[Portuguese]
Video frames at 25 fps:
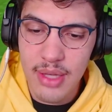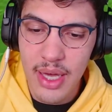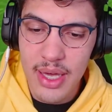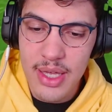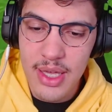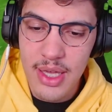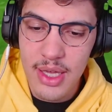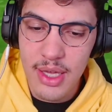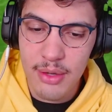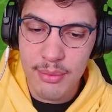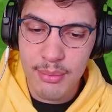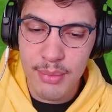
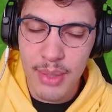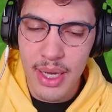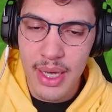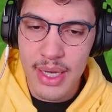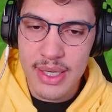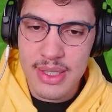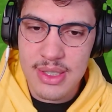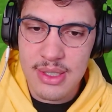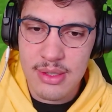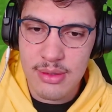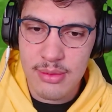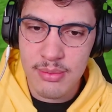aí
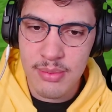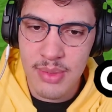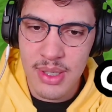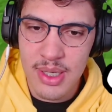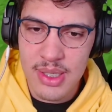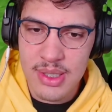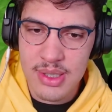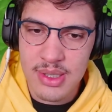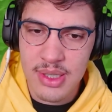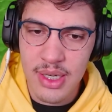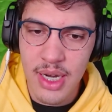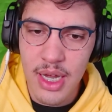umas,
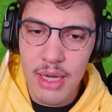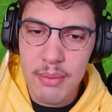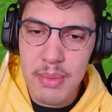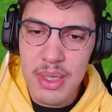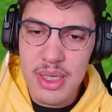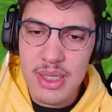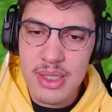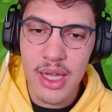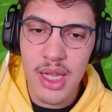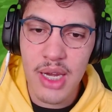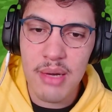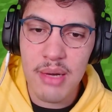umas
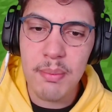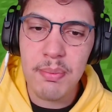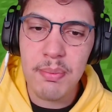gramas. Grama